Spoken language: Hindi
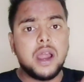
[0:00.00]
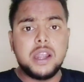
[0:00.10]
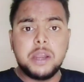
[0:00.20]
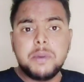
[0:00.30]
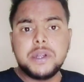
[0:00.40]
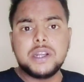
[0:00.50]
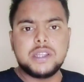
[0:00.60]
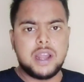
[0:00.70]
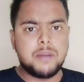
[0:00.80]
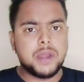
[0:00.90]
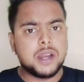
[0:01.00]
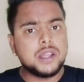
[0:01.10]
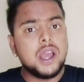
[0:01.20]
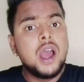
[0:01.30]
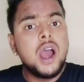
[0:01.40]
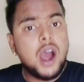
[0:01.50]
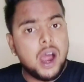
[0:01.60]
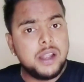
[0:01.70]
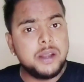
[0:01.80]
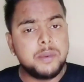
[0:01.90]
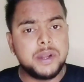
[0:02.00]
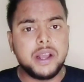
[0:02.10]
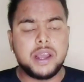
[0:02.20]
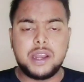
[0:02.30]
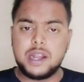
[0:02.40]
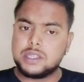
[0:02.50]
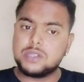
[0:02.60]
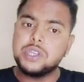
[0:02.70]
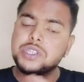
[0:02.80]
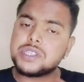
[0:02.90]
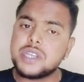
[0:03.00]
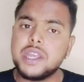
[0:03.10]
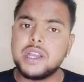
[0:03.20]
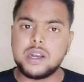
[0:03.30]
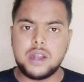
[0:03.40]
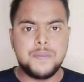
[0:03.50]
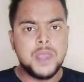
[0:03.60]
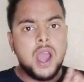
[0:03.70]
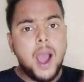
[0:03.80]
अनलिमिटेड देना हम क्या करते हैं अनलिमिटेड करने लगते तो ये चीज़ नहीं करना